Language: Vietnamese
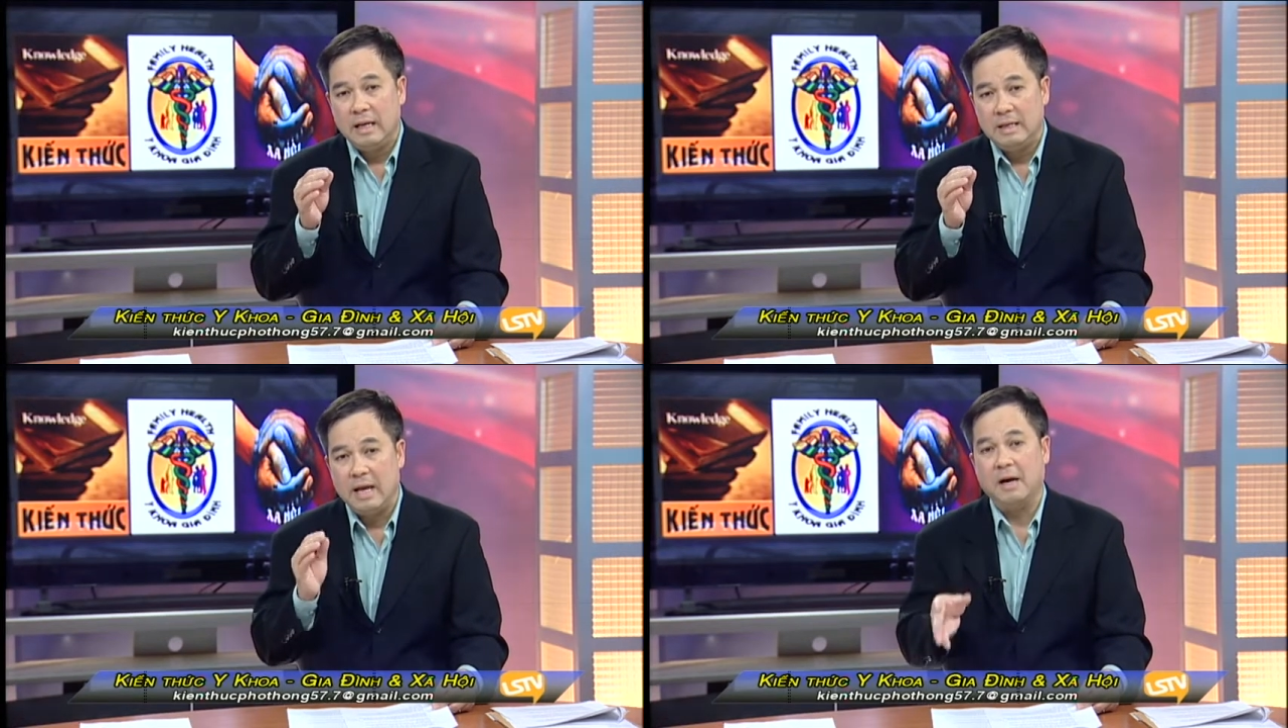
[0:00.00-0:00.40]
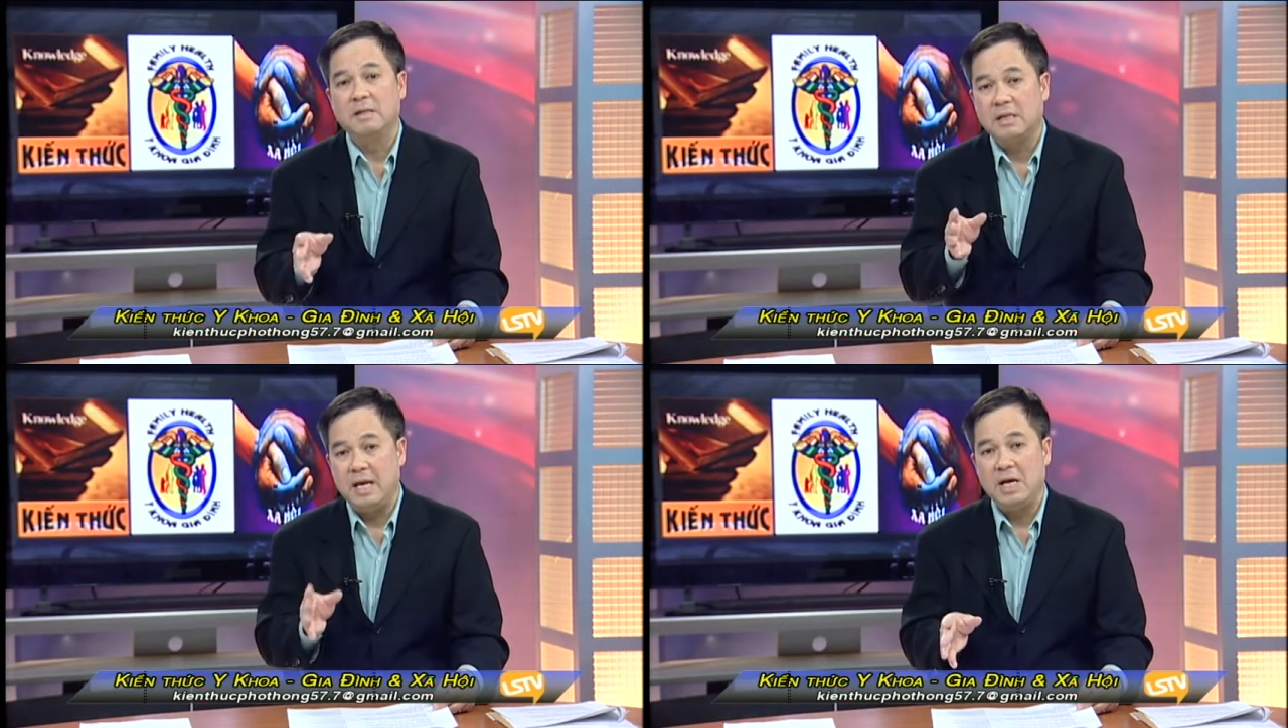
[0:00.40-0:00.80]

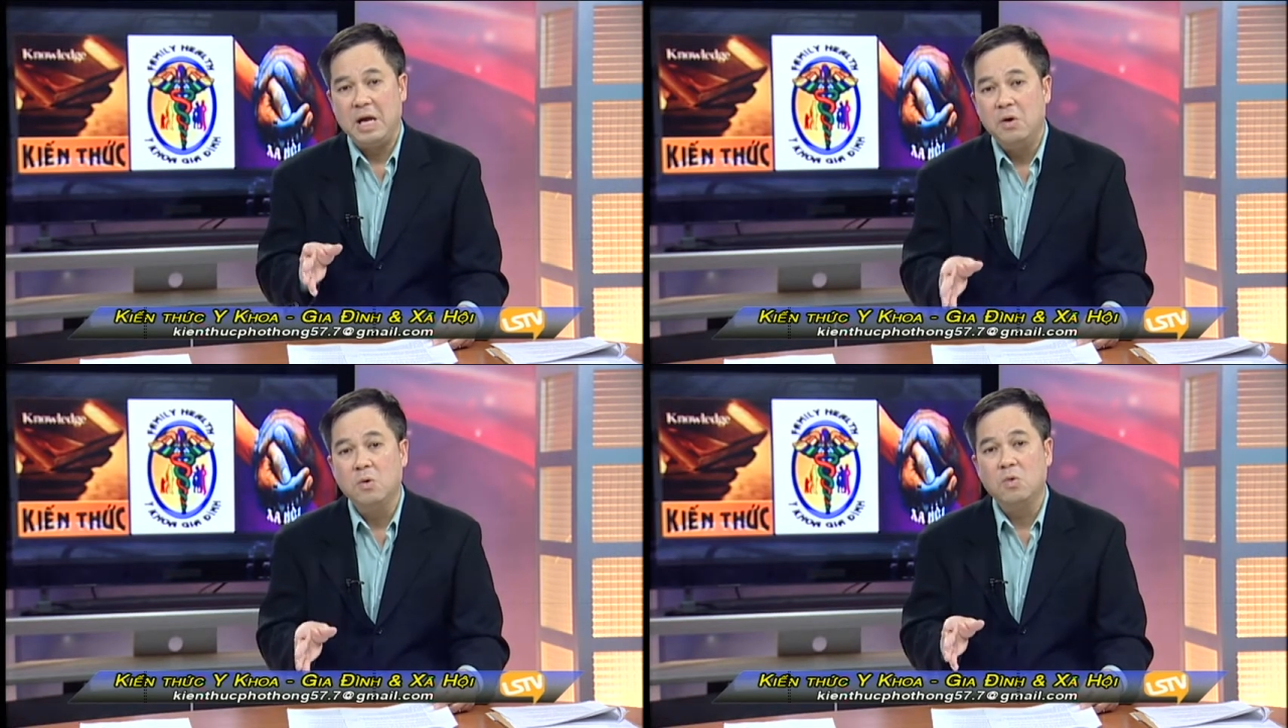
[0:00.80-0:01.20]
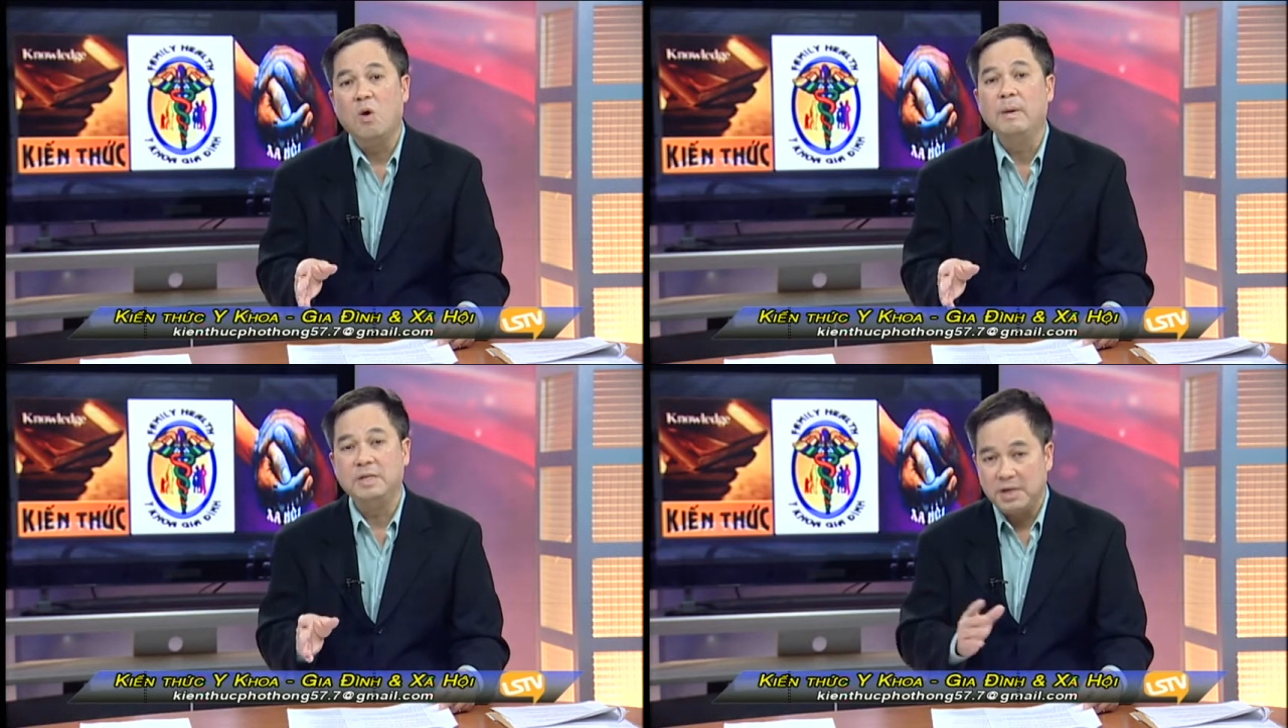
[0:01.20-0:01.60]
nhận tiền hưu
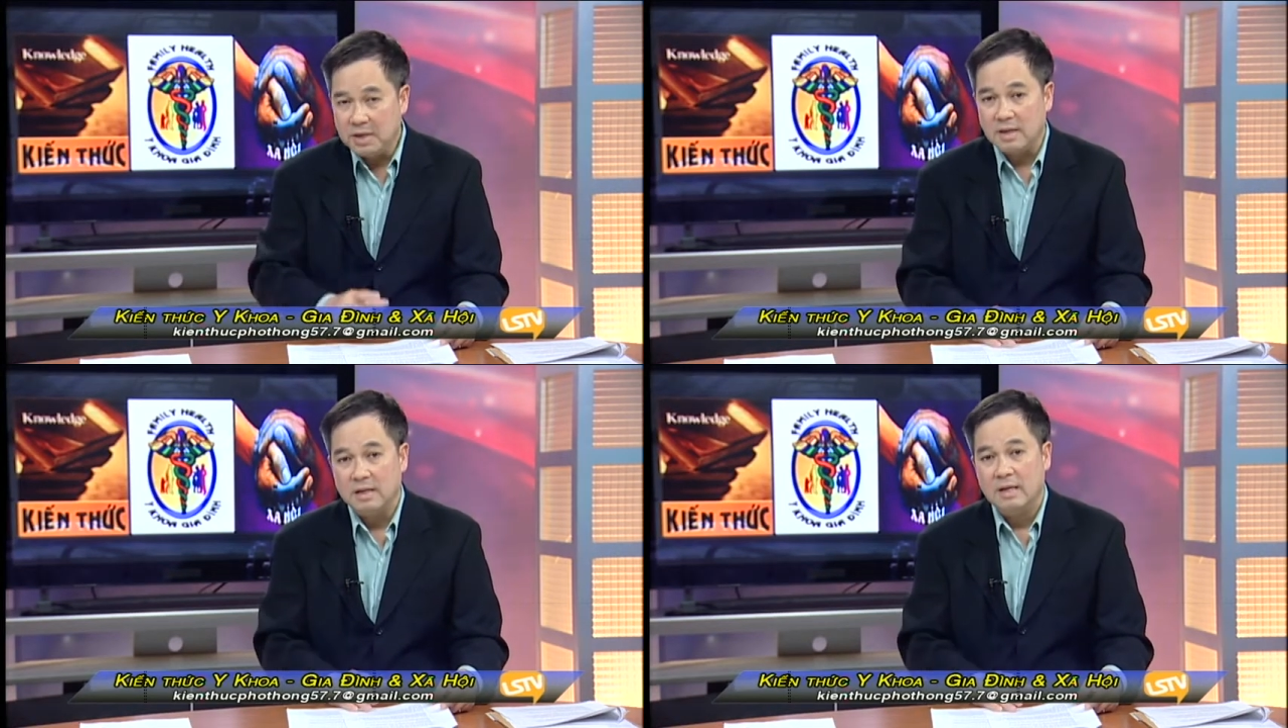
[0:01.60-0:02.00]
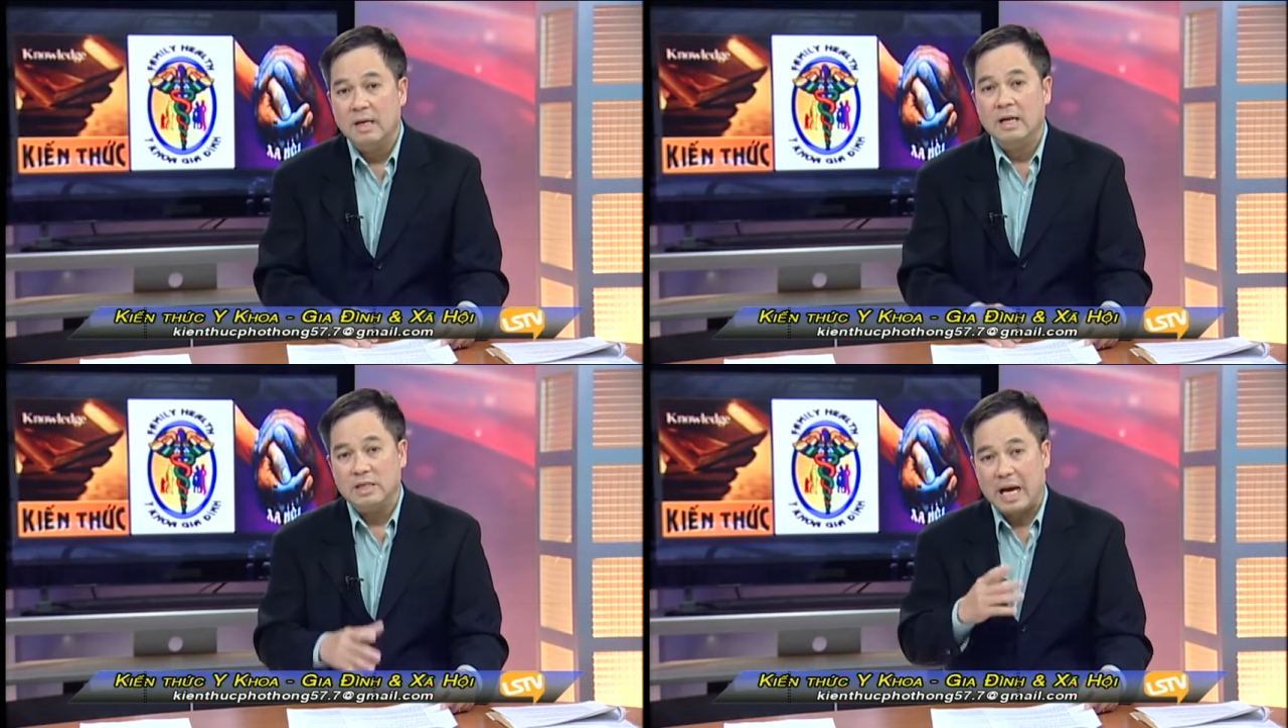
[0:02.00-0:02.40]
của mình trước.
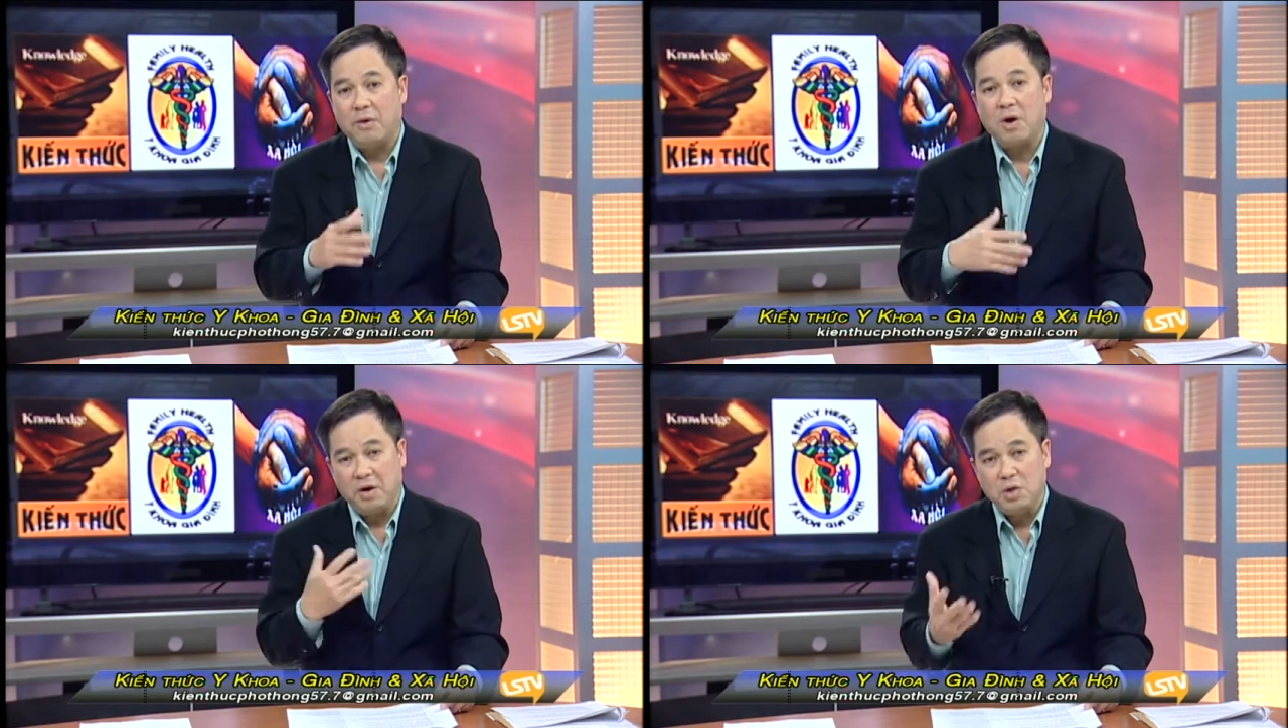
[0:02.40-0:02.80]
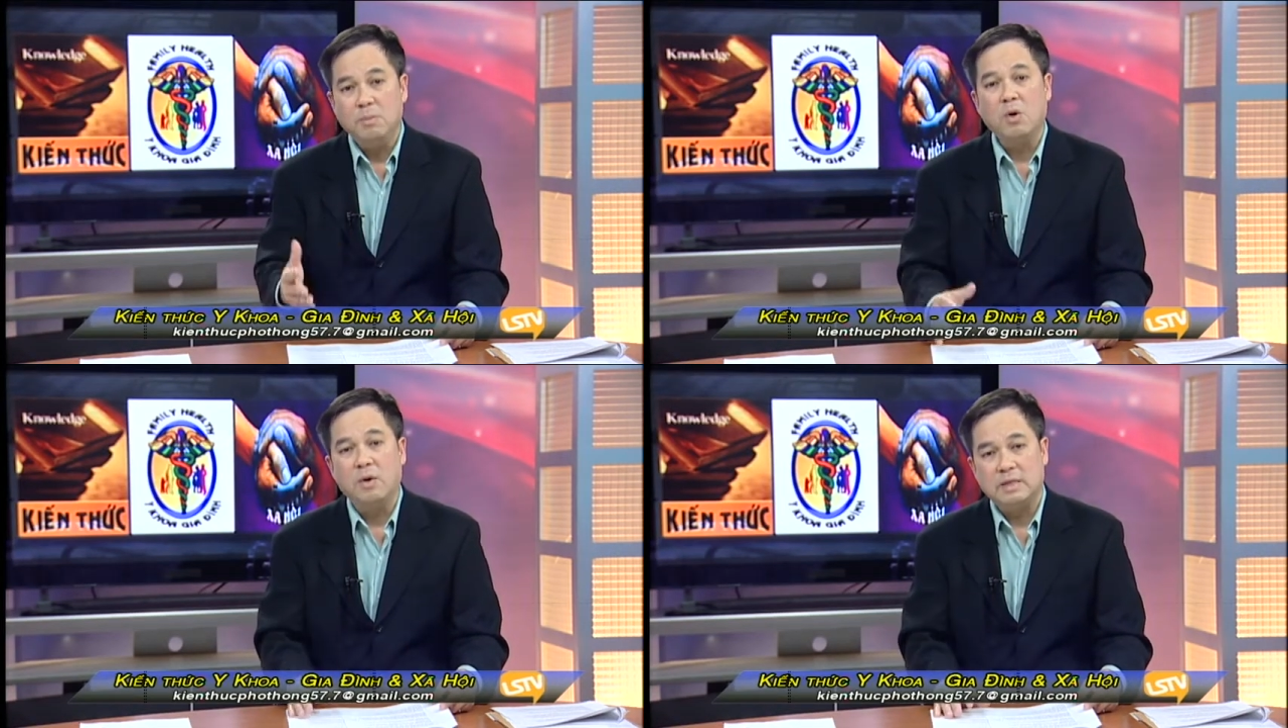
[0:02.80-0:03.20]
Sau đó
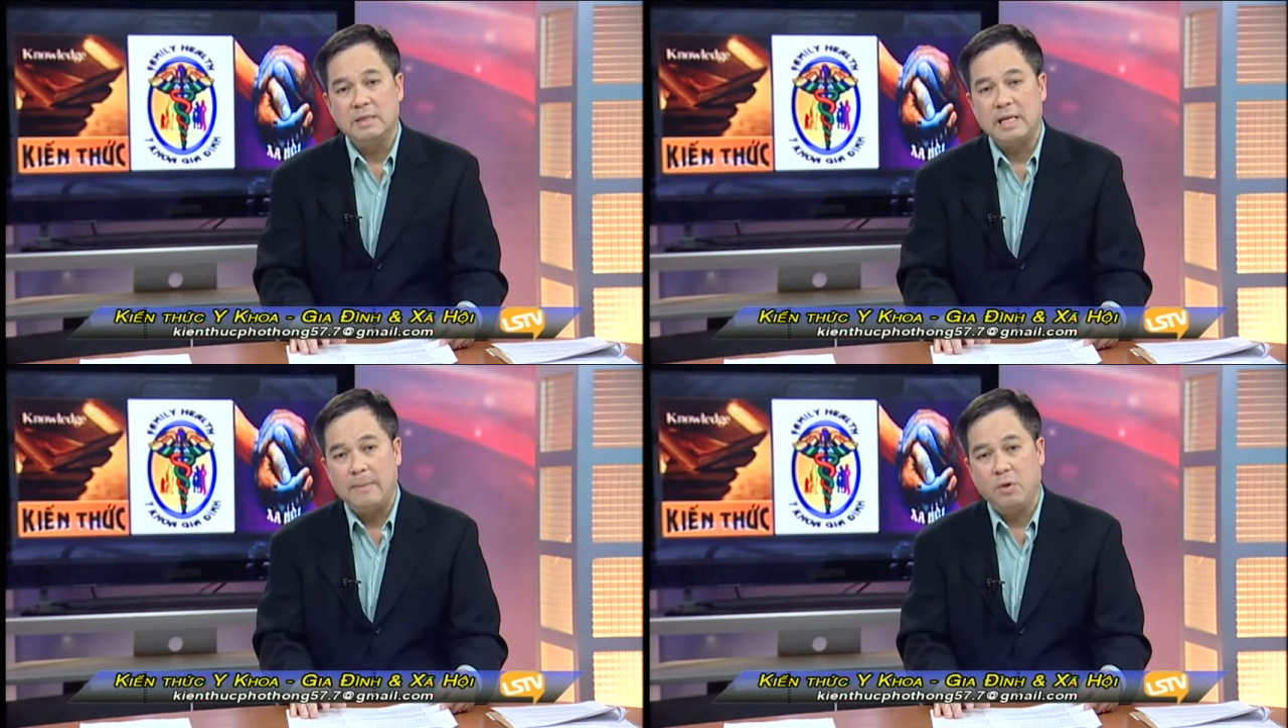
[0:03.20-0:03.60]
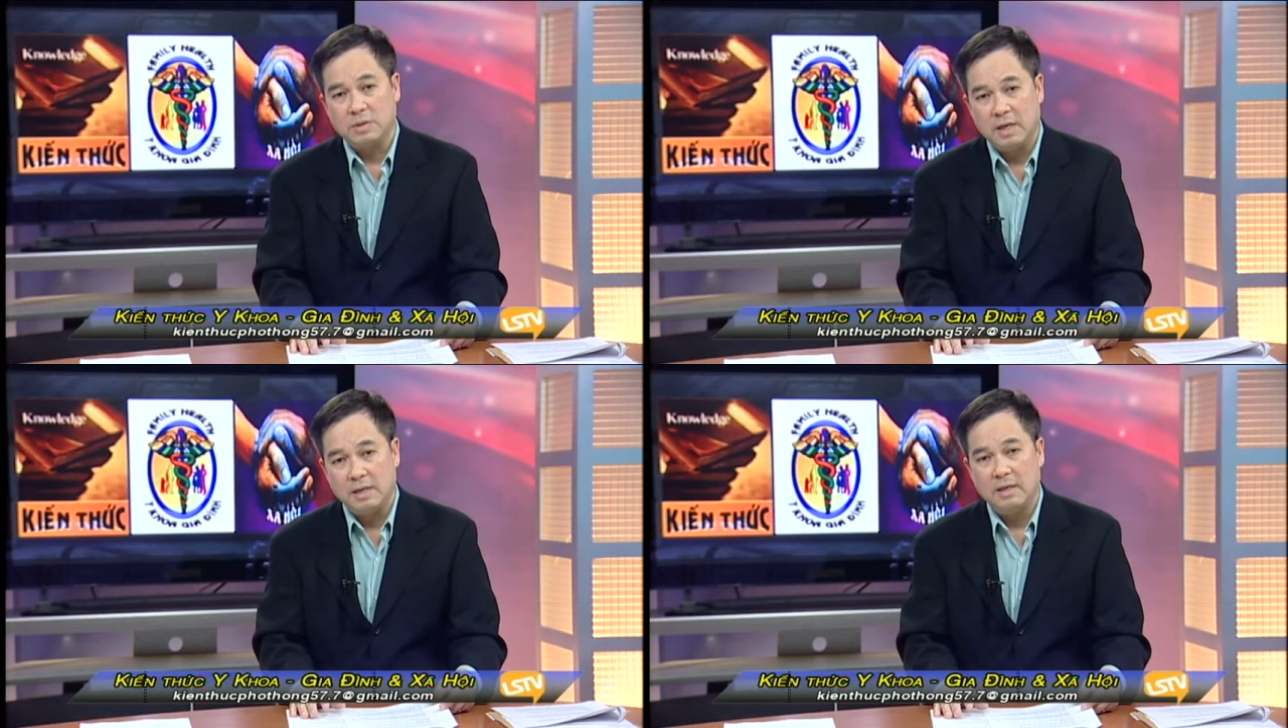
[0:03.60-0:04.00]
chúng tôi sẽ xem hồ
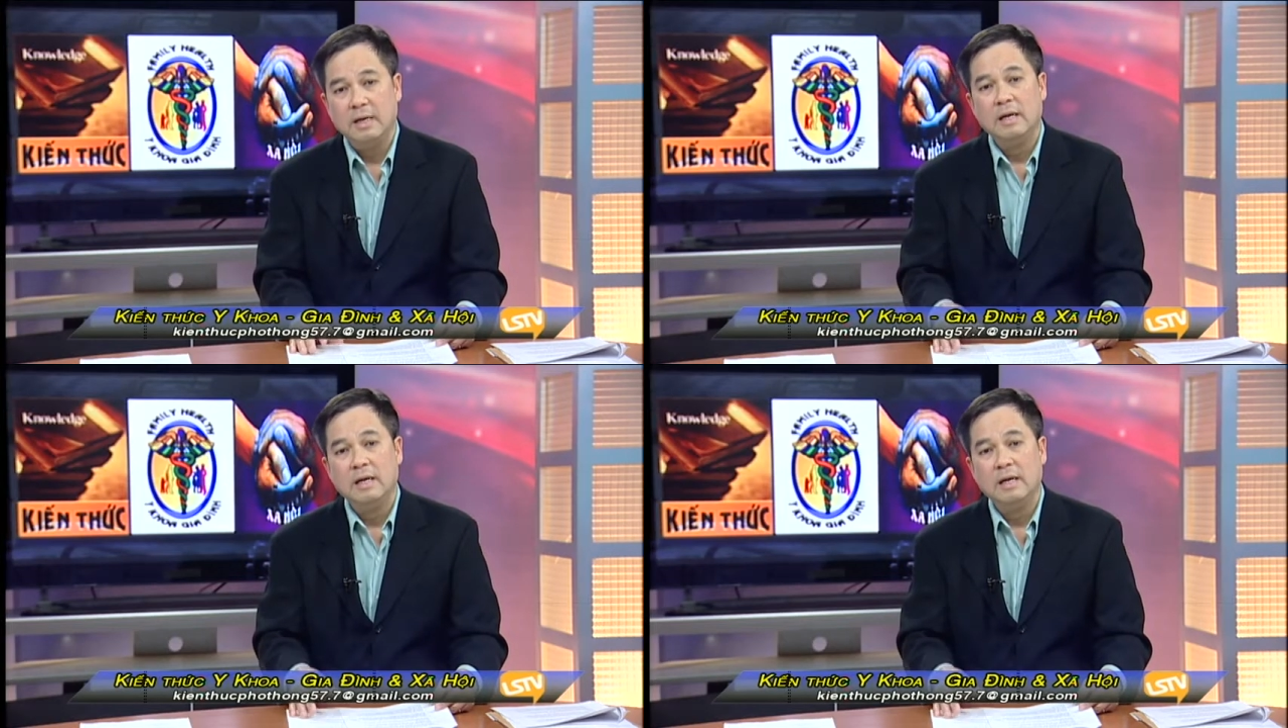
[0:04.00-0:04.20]
sơ,